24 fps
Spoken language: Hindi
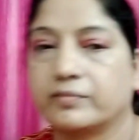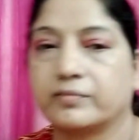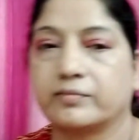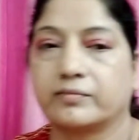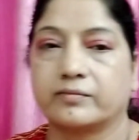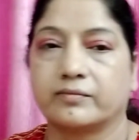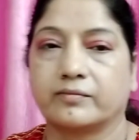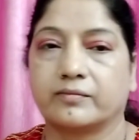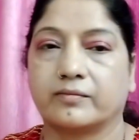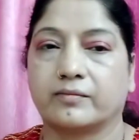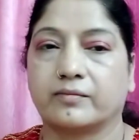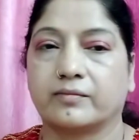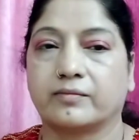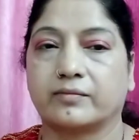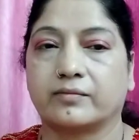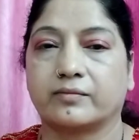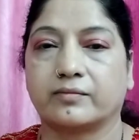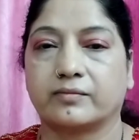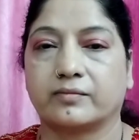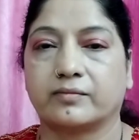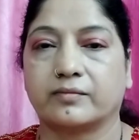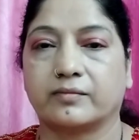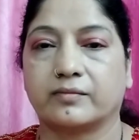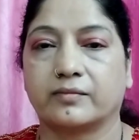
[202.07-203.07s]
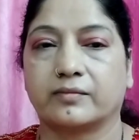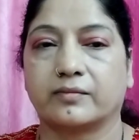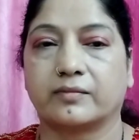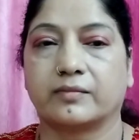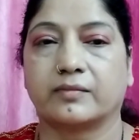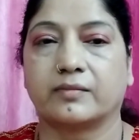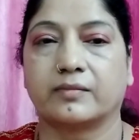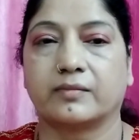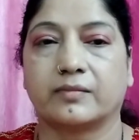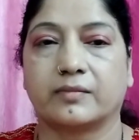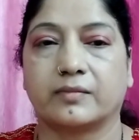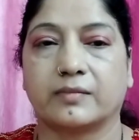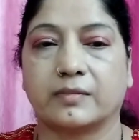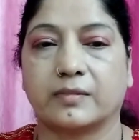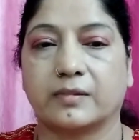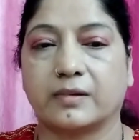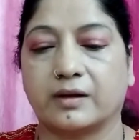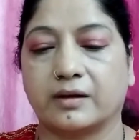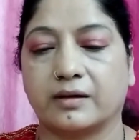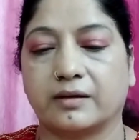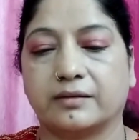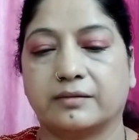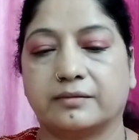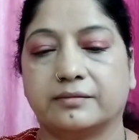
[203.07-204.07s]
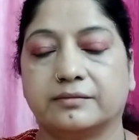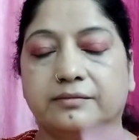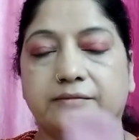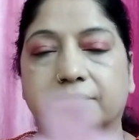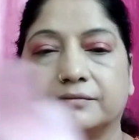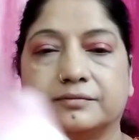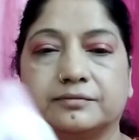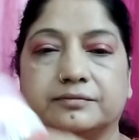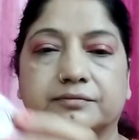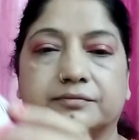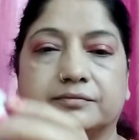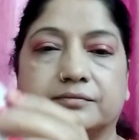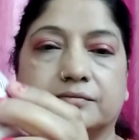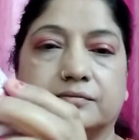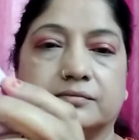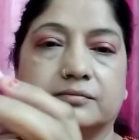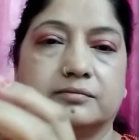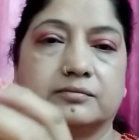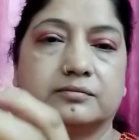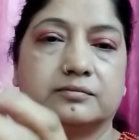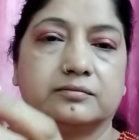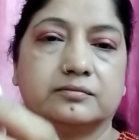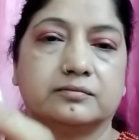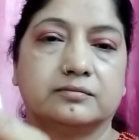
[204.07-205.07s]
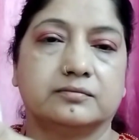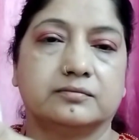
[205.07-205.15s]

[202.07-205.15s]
ना फैले इसके लिए मैं यूज़ कर रही हूँ टेलकम